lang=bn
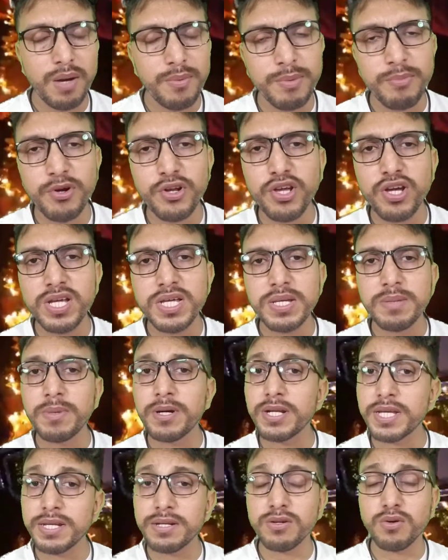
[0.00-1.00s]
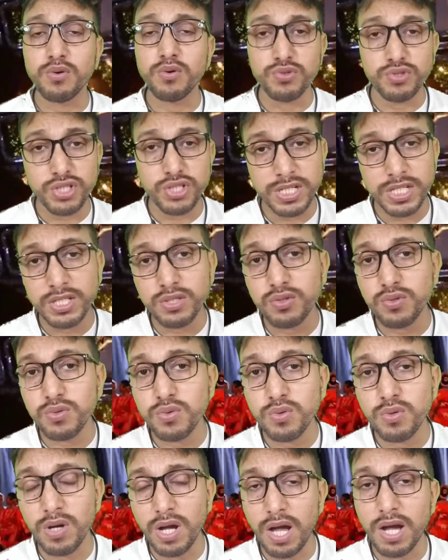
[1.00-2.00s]
আমার মনে হয় এবারের অনুষ্ঠান কিন্তু
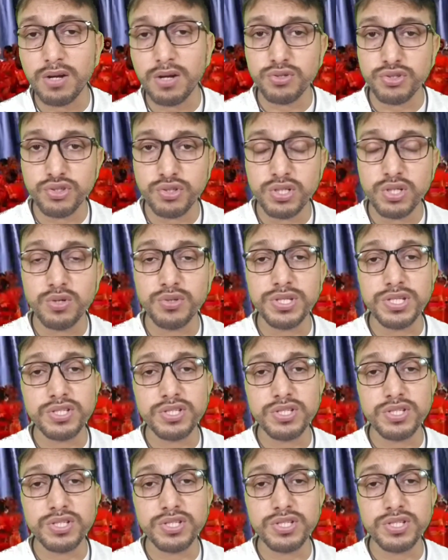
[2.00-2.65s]
আকর্ষণীয়